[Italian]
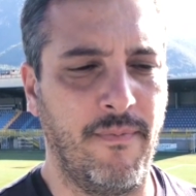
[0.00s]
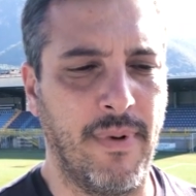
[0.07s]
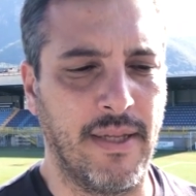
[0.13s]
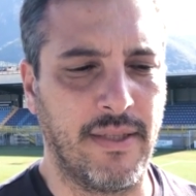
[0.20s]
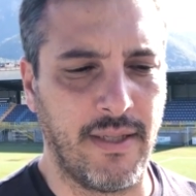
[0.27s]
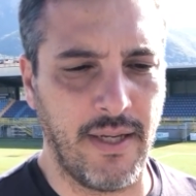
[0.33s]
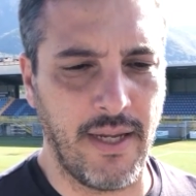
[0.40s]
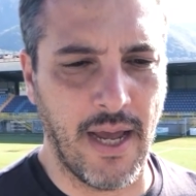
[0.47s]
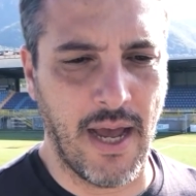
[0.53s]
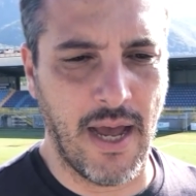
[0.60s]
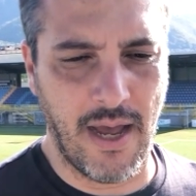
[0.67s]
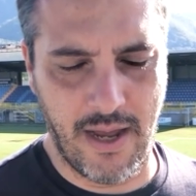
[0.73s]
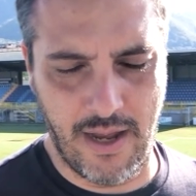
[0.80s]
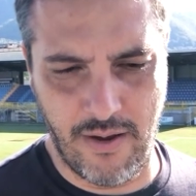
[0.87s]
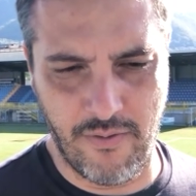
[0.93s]

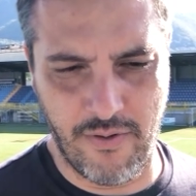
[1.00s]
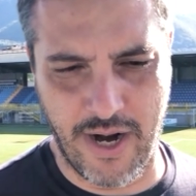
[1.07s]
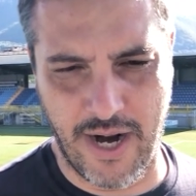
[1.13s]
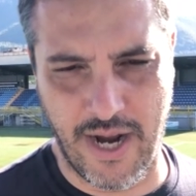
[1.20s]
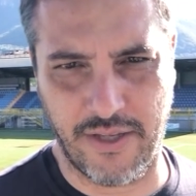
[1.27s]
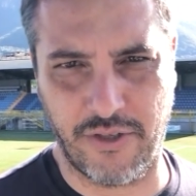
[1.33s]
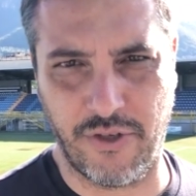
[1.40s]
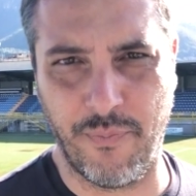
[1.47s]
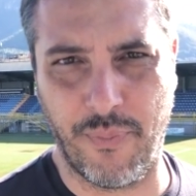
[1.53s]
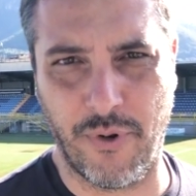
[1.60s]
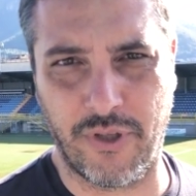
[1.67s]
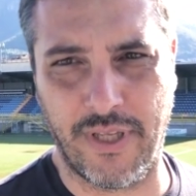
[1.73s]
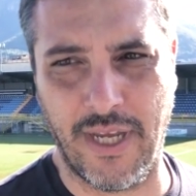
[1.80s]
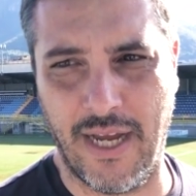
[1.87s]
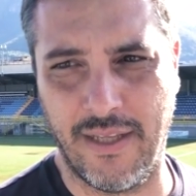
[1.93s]
Mattia è un ragazzo
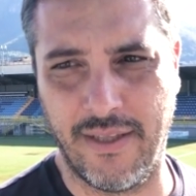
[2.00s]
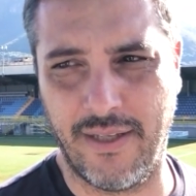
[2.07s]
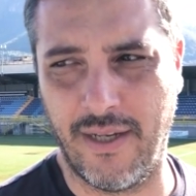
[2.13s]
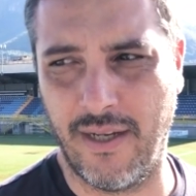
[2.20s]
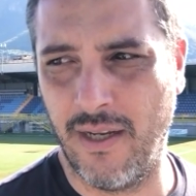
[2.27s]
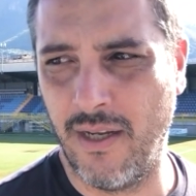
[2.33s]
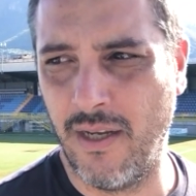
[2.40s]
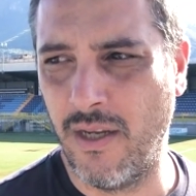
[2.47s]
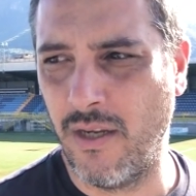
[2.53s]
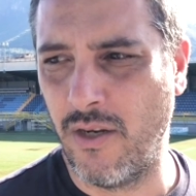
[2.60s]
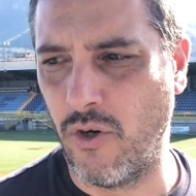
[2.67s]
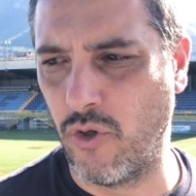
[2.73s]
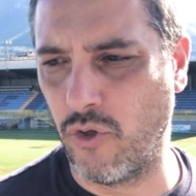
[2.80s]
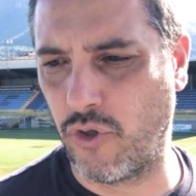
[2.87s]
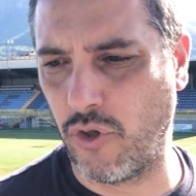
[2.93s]
importante,
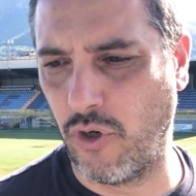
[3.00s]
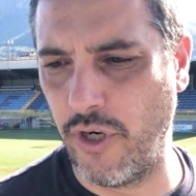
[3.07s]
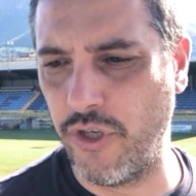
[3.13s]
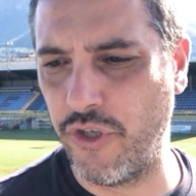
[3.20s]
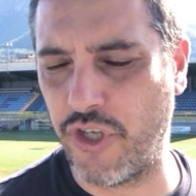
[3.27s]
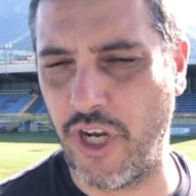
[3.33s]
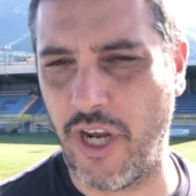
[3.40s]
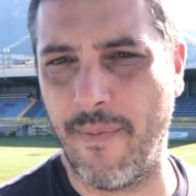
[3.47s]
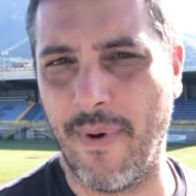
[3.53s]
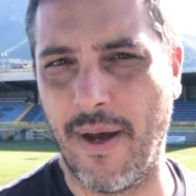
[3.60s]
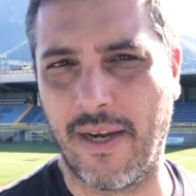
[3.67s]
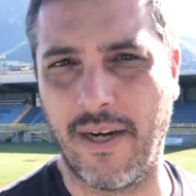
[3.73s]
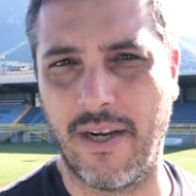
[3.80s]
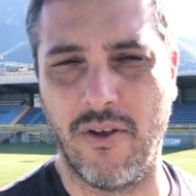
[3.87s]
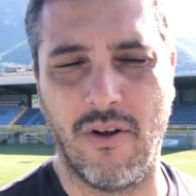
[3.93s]
non solo in cima,
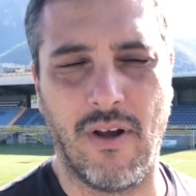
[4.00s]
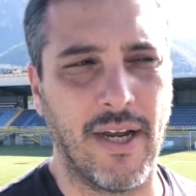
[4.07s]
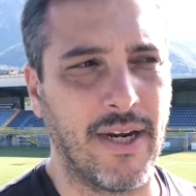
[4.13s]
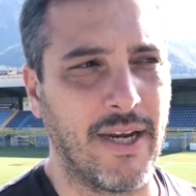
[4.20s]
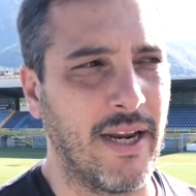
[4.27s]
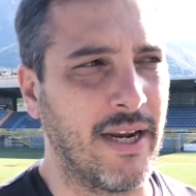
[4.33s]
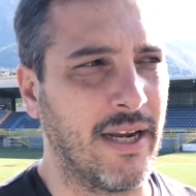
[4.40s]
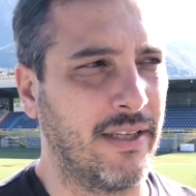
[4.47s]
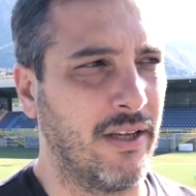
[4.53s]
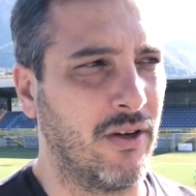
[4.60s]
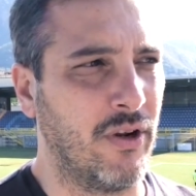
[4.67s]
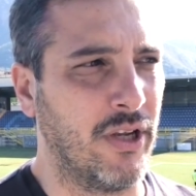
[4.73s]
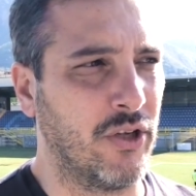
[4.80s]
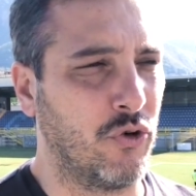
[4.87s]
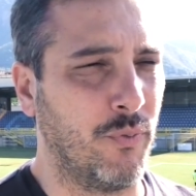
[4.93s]
credo anche in
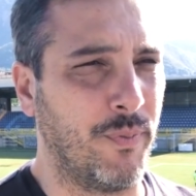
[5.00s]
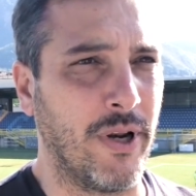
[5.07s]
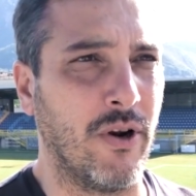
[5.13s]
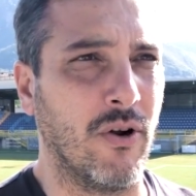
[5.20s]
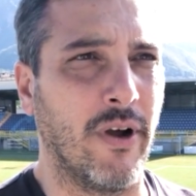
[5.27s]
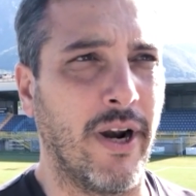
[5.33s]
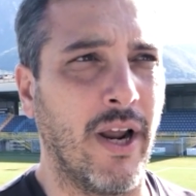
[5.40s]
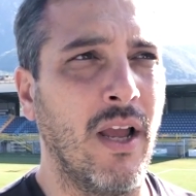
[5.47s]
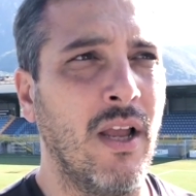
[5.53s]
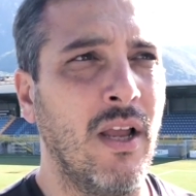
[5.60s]
categoria superiore.